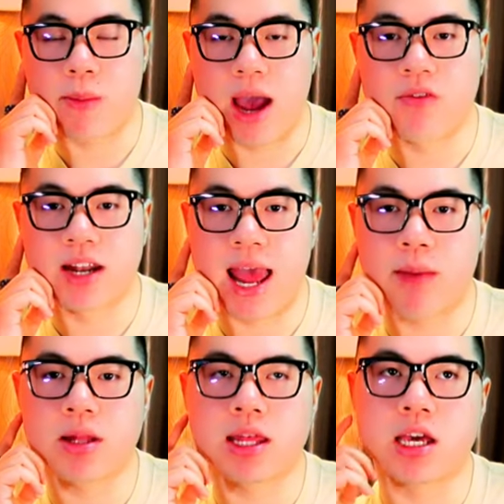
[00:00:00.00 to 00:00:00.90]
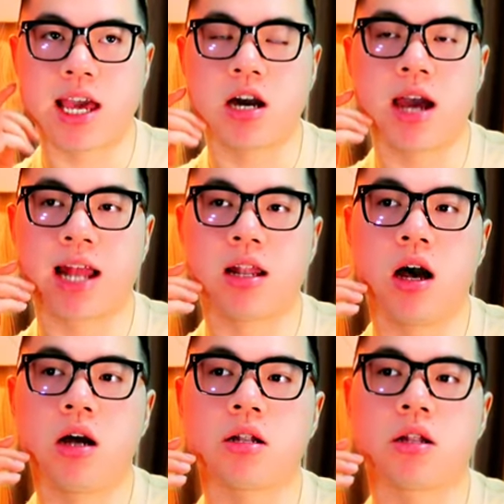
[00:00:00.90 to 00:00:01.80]
các bạn ở Việt Nam á, thì những cái cửa hàng
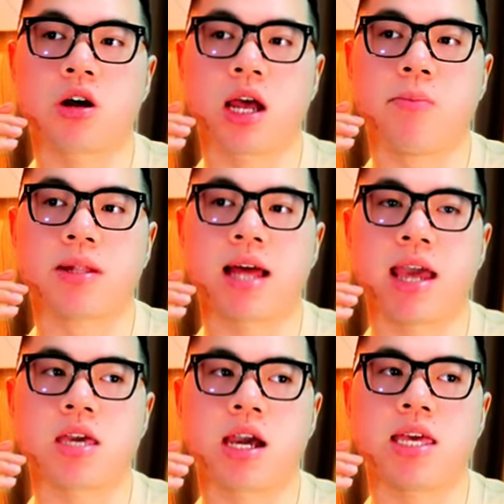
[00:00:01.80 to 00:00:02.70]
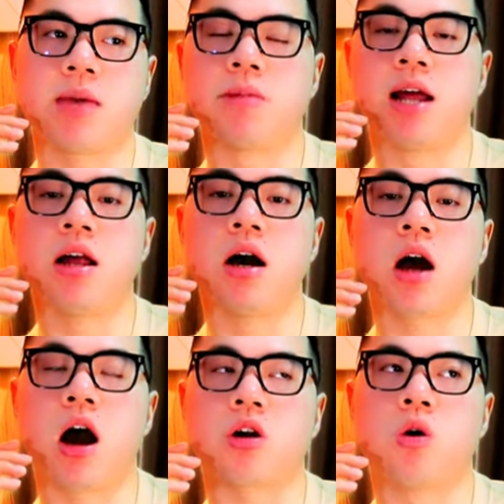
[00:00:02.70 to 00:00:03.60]
lớn đôi khi mình thấy những cái dịp lễ lớn
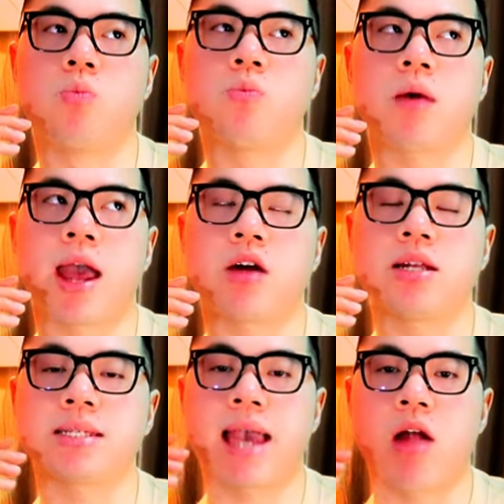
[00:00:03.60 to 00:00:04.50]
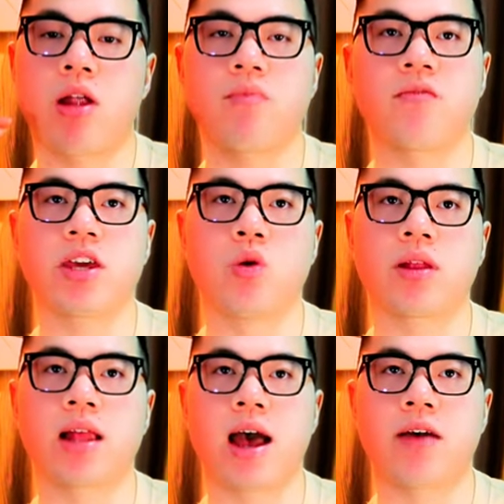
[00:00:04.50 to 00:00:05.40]
họ cũng hay có discount lắm ví dụ
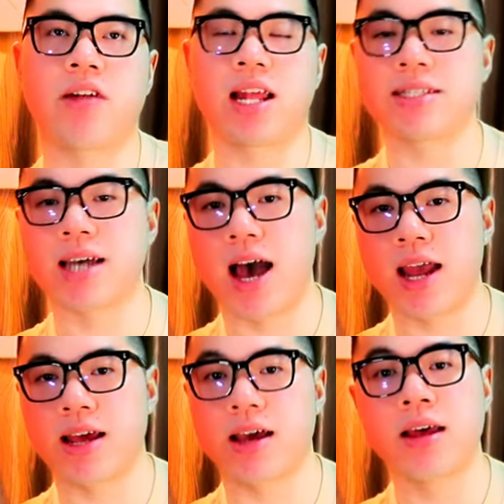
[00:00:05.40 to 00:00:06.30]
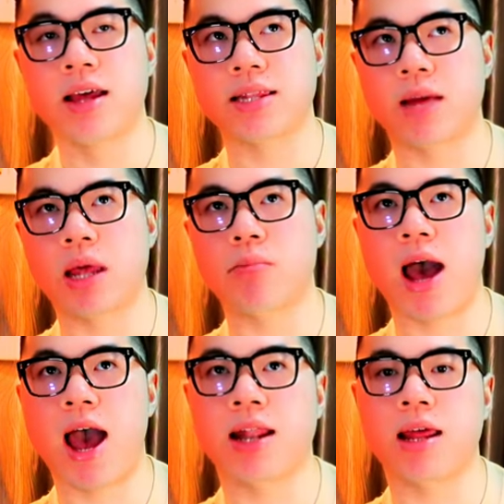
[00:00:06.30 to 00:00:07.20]
như là Valentine nè 8 tháng
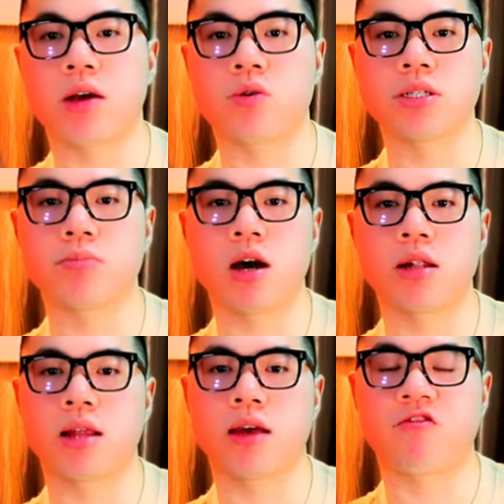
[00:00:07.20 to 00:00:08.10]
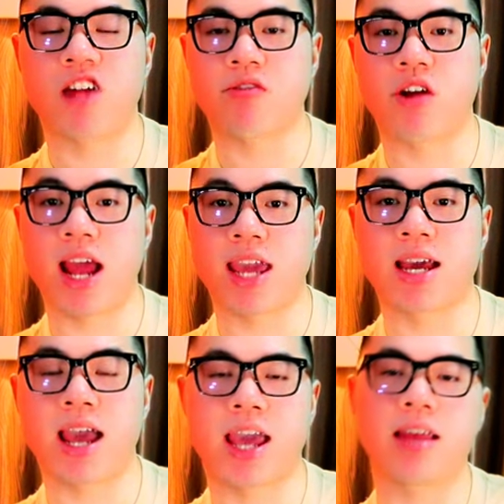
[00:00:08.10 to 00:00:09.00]
3 nè Christmas nè Black Friday
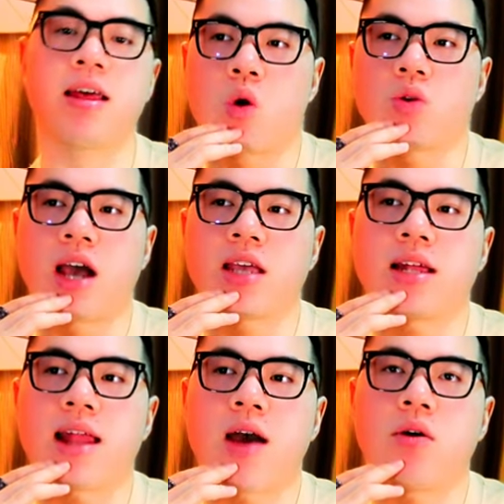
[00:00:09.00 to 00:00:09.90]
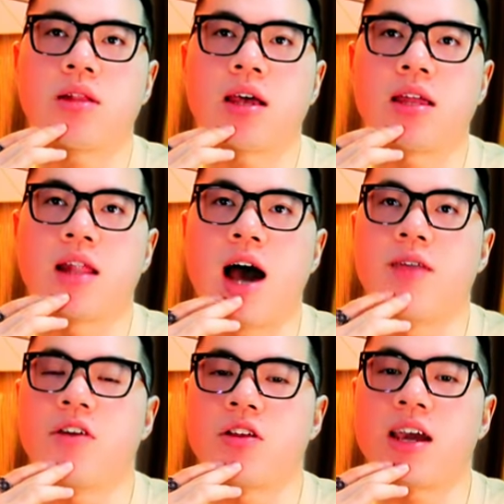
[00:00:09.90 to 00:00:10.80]
chẳng hạn cụ thể như thế nào thì
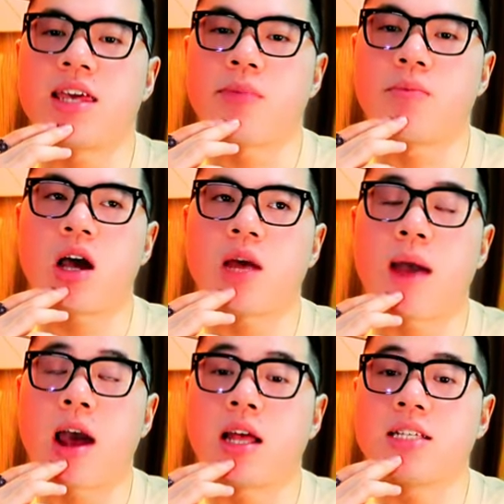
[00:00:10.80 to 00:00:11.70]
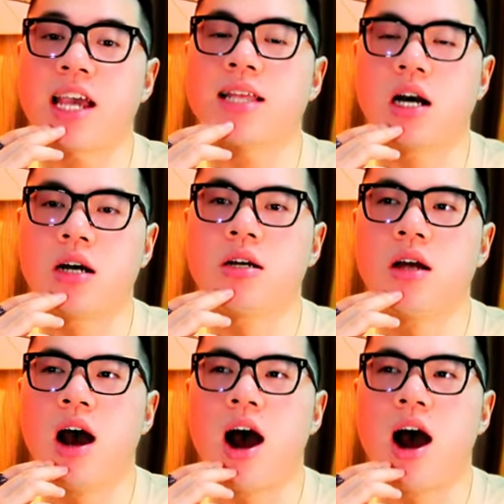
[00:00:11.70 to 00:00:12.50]
đợi vào những cái dịp đó các bạn có thể check thử